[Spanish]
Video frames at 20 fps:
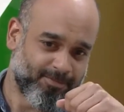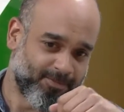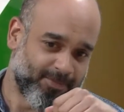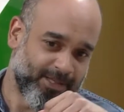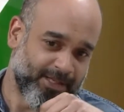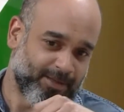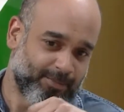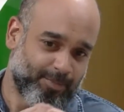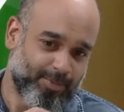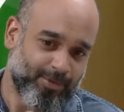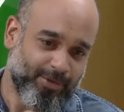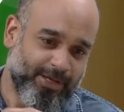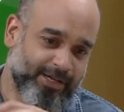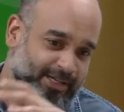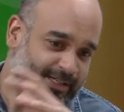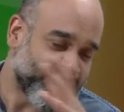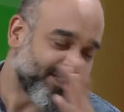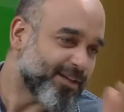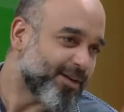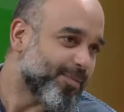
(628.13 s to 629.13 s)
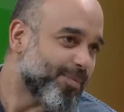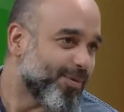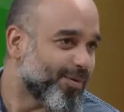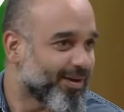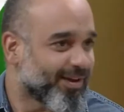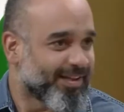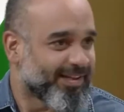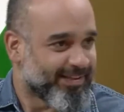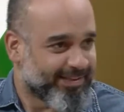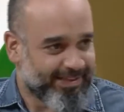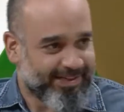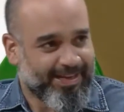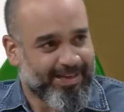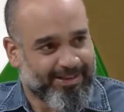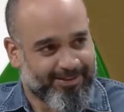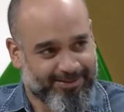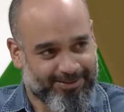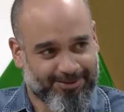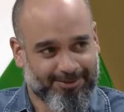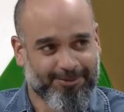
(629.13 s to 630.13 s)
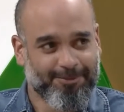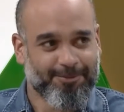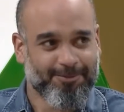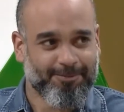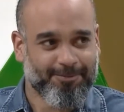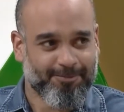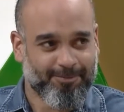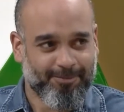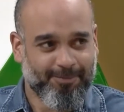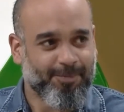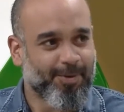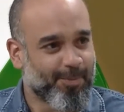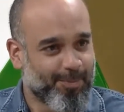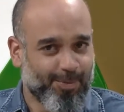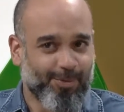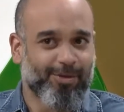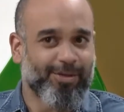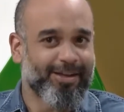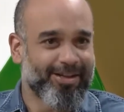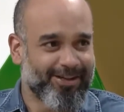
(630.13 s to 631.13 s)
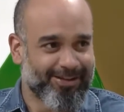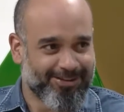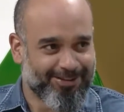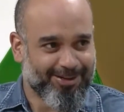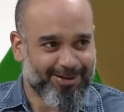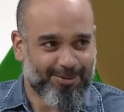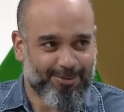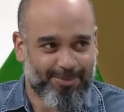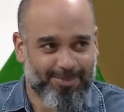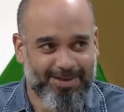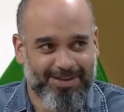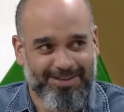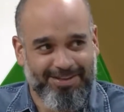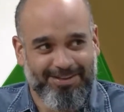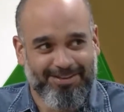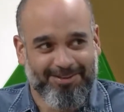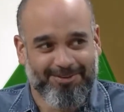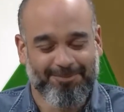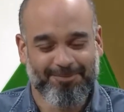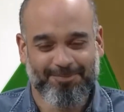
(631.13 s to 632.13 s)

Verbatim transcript: del poder que se le ponga detrás. El poder, entre comillas.